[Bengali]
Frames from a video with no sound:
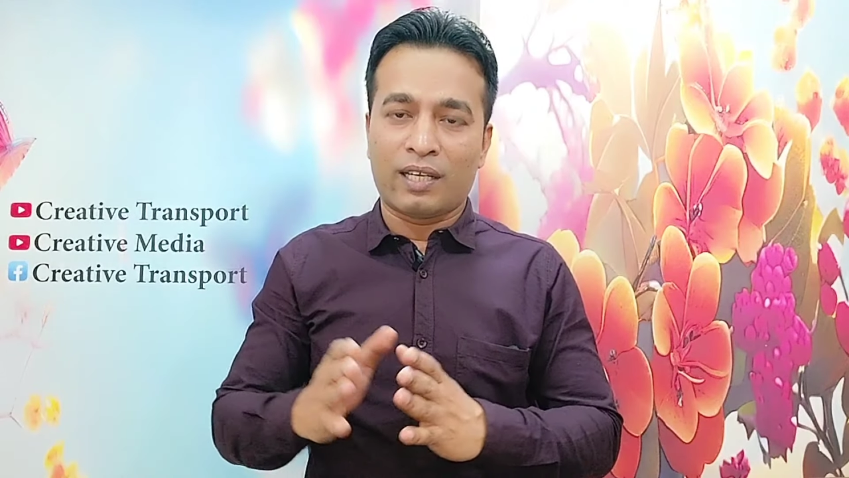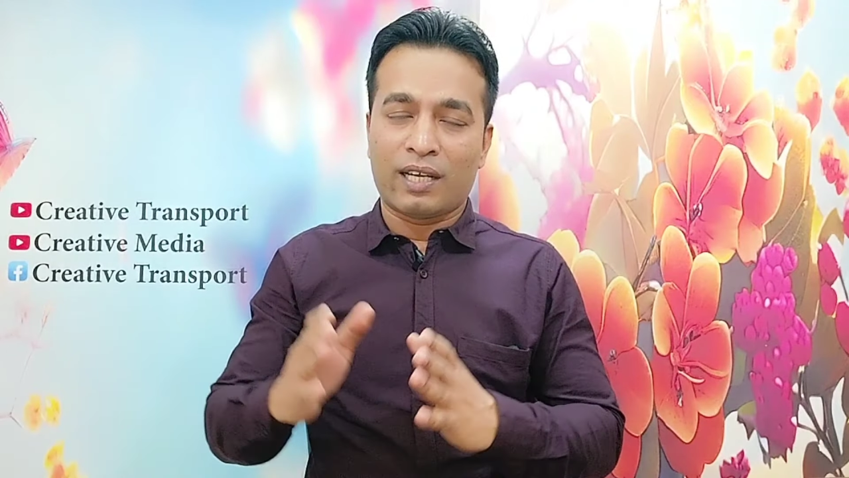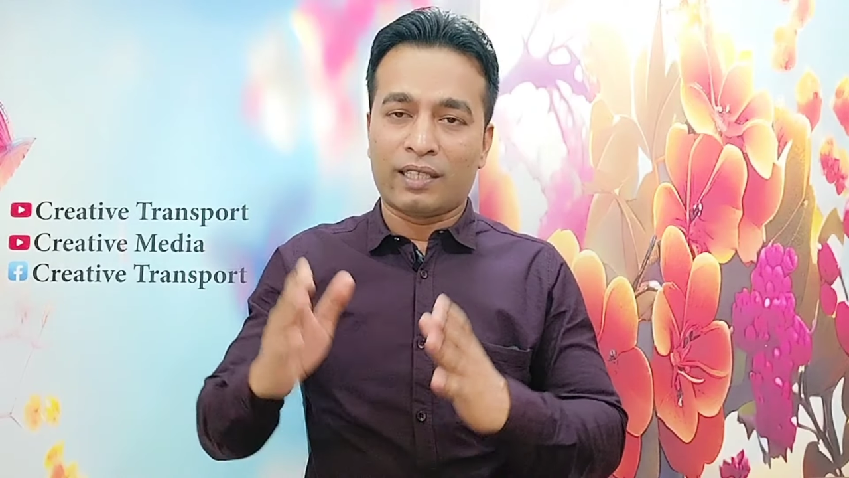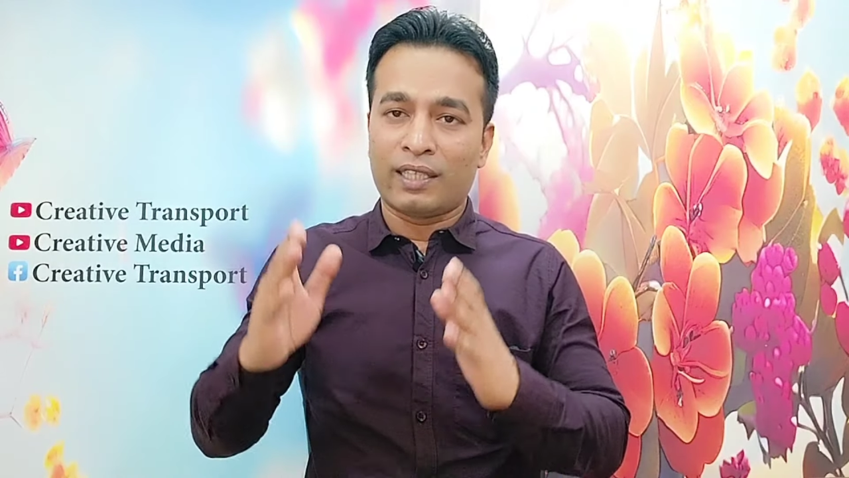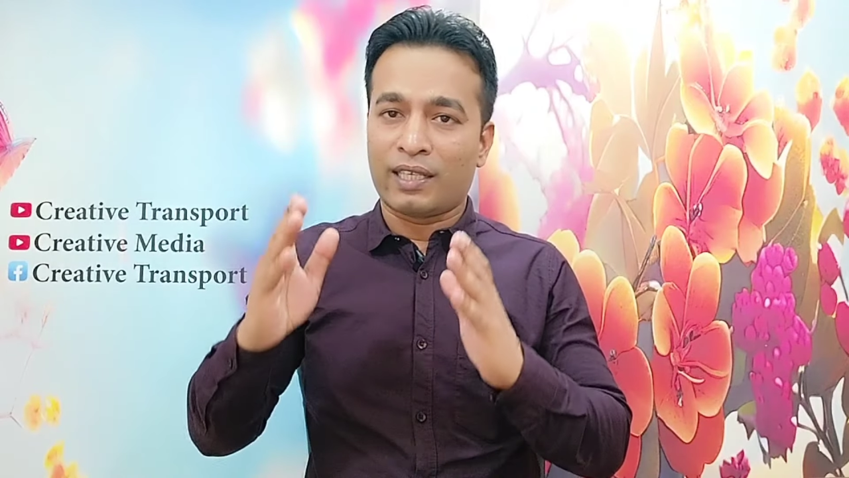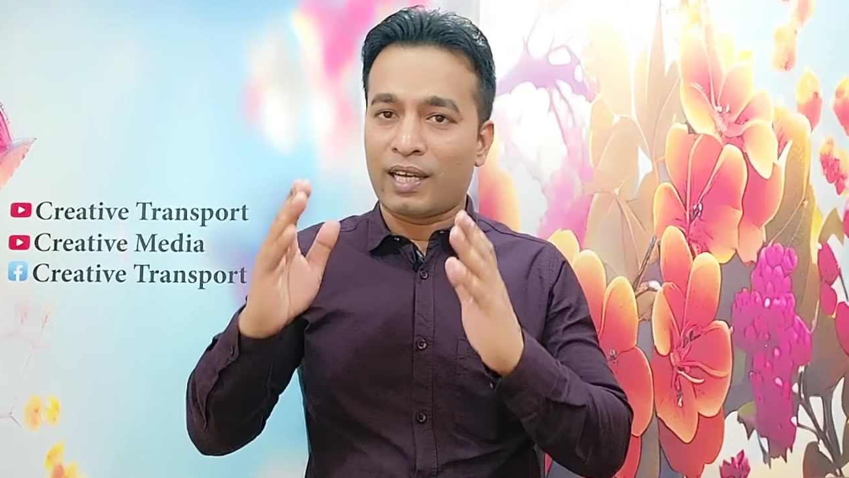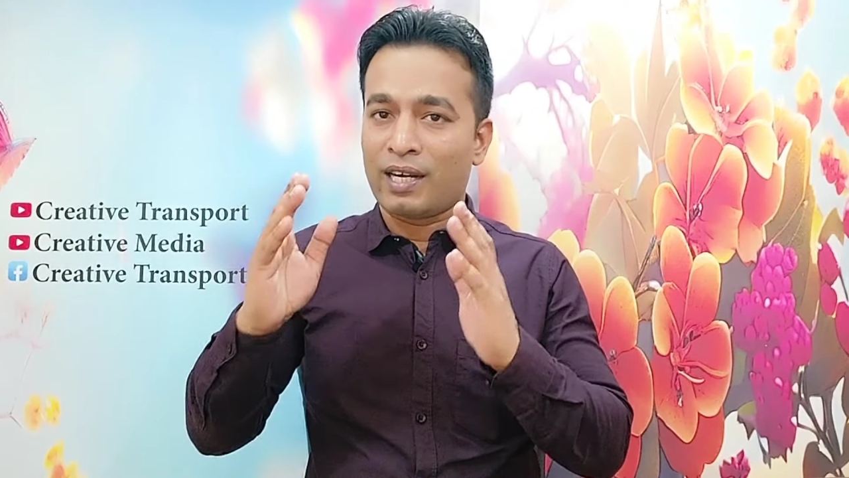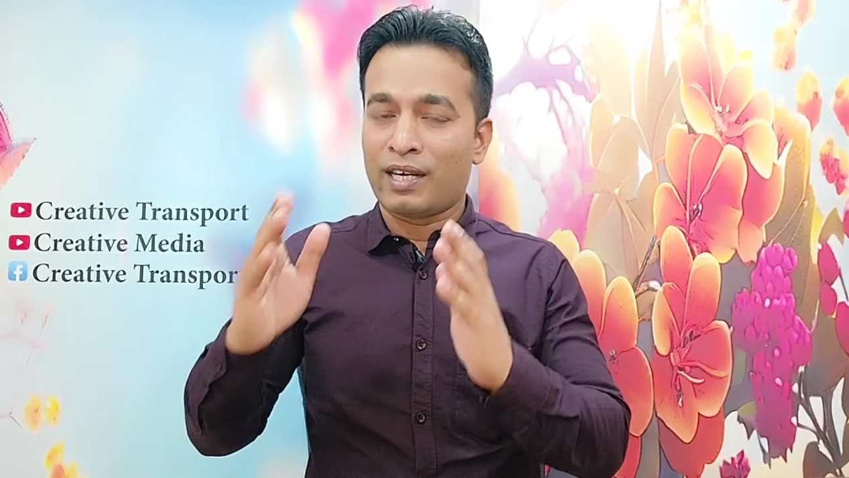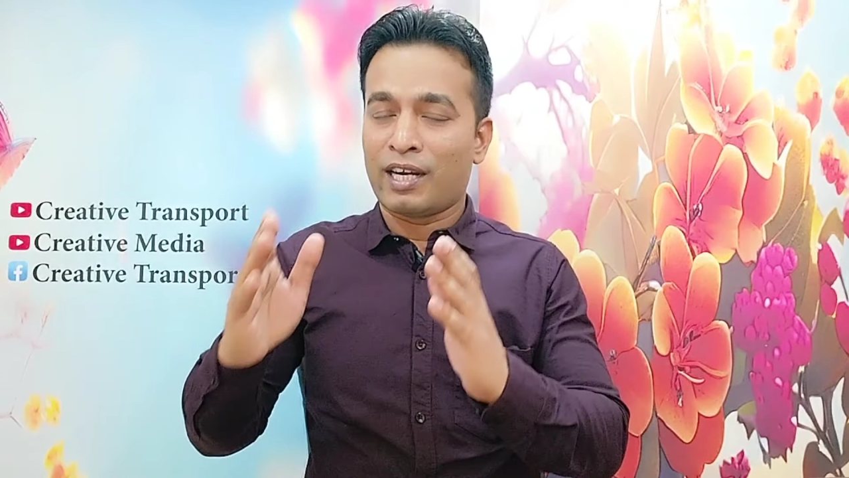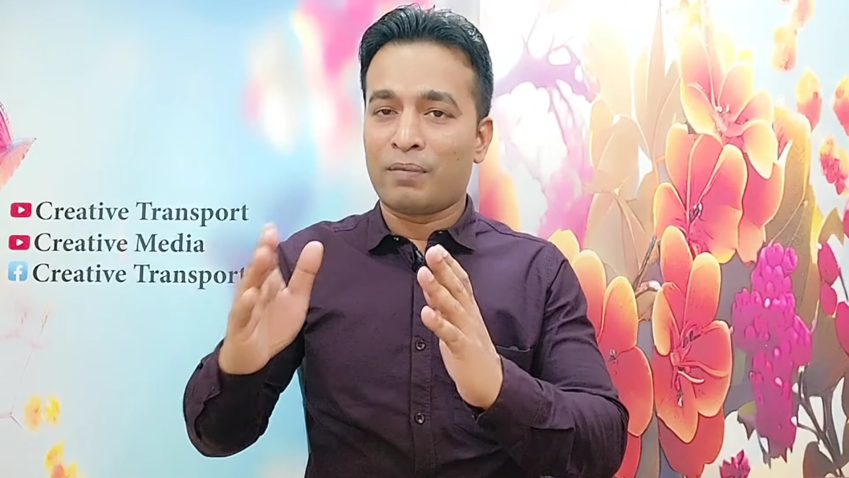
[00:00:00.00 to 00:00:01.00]
হাতে
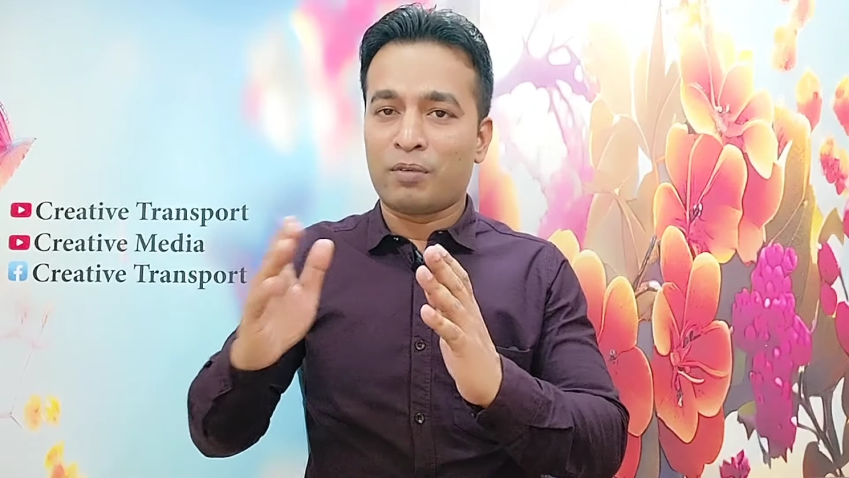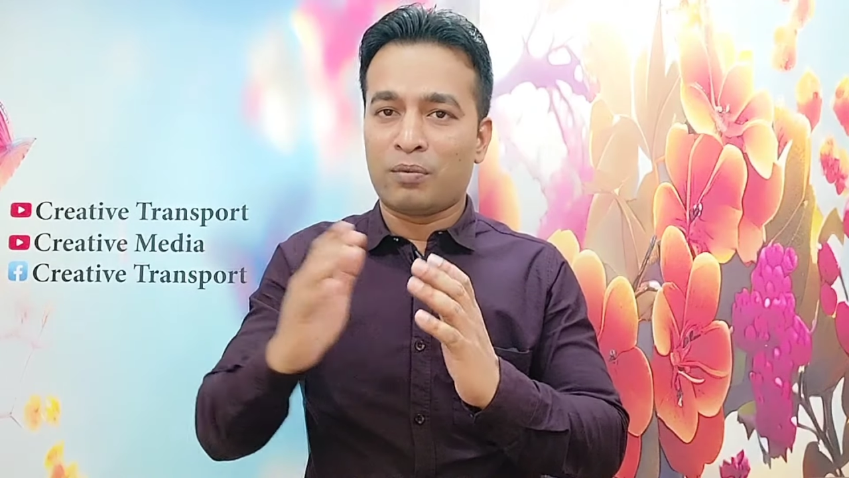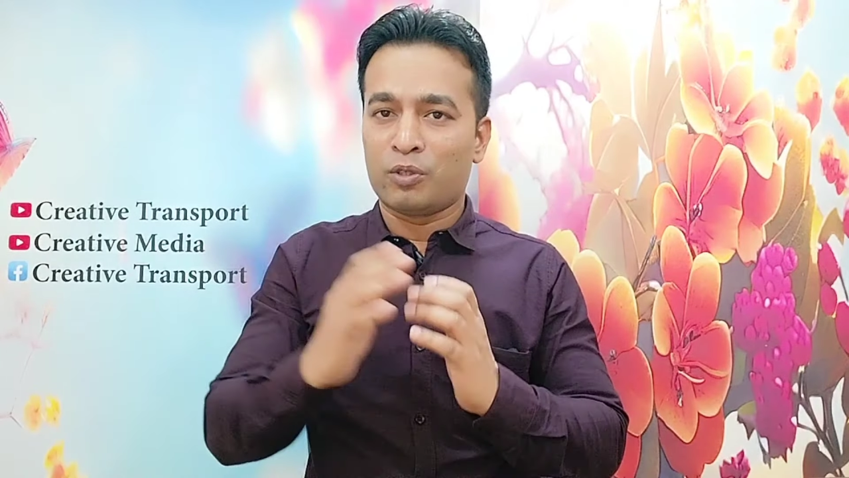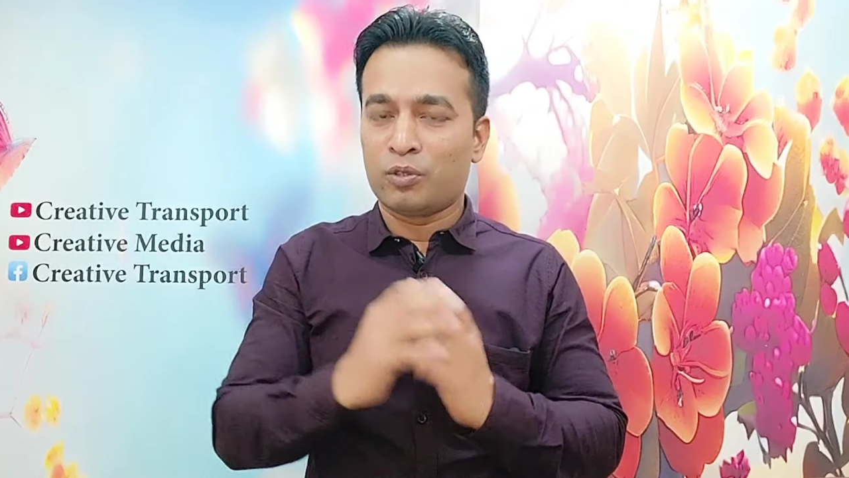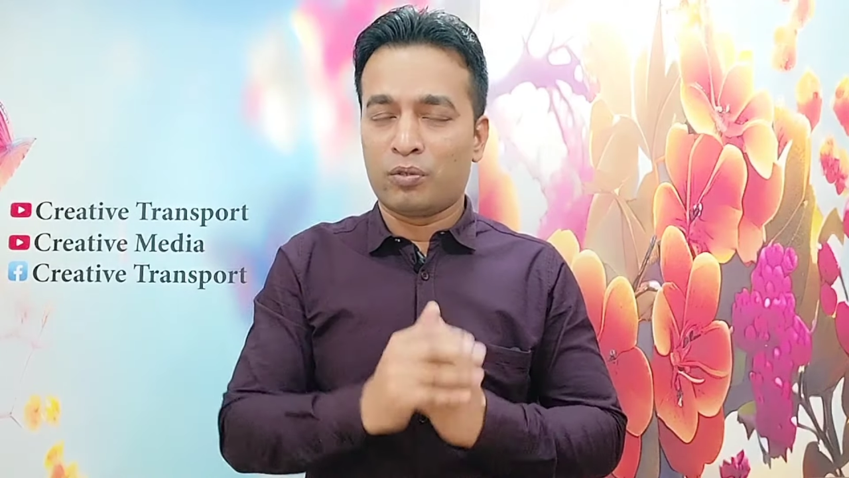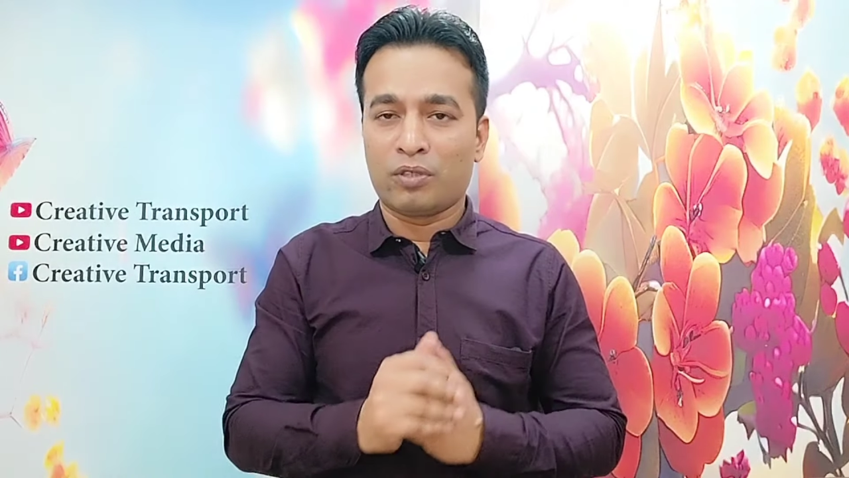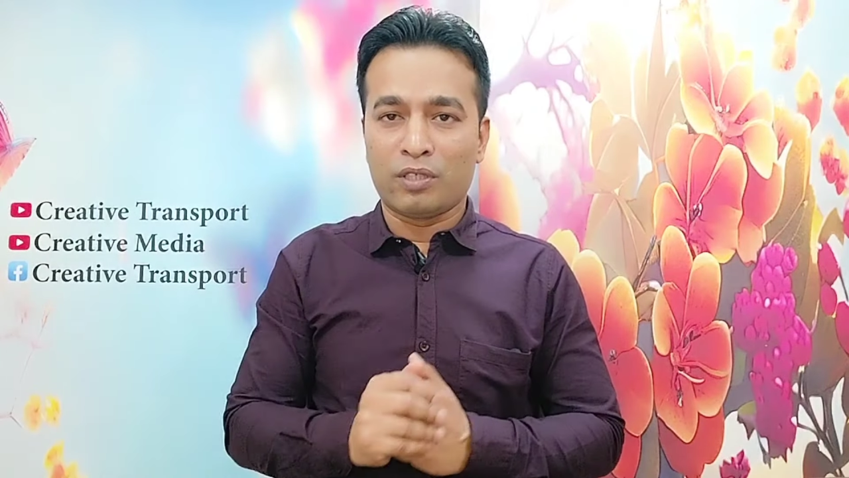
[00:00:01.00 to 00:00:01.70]
কার্ড না পাওয়া পর্যন্ত